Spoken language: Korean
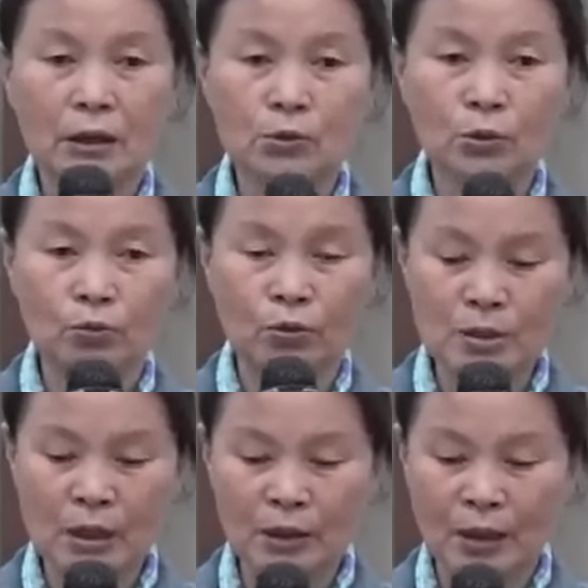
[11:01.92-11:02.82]
기도원
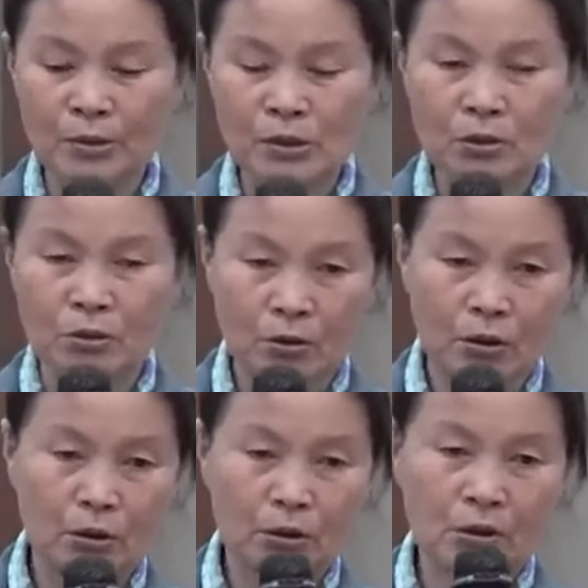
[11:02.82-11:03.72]
원장을 하면서
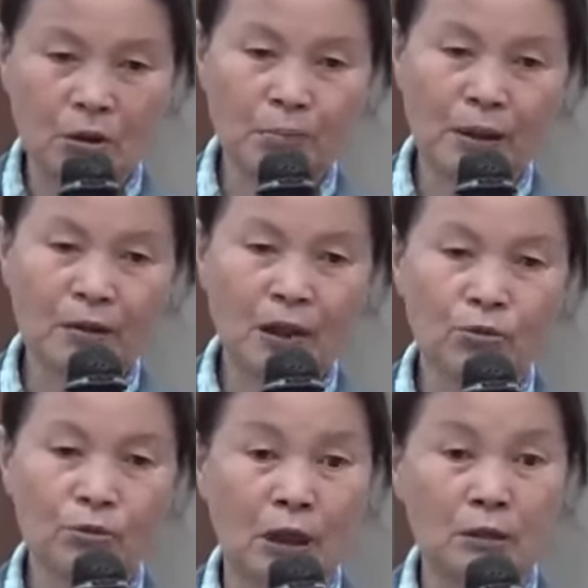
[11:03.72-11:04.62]
이런 말을
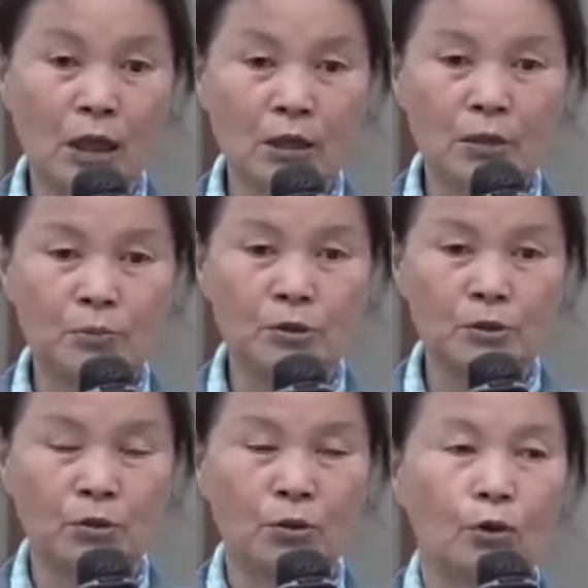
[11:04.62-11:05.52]
하고
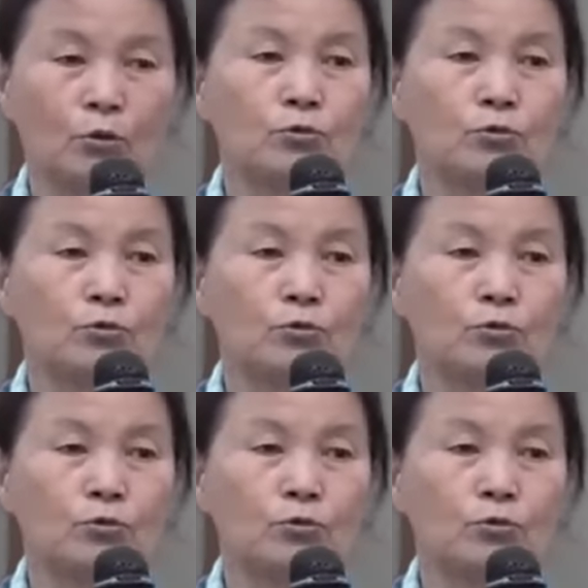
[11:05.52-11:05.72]
댕기면요.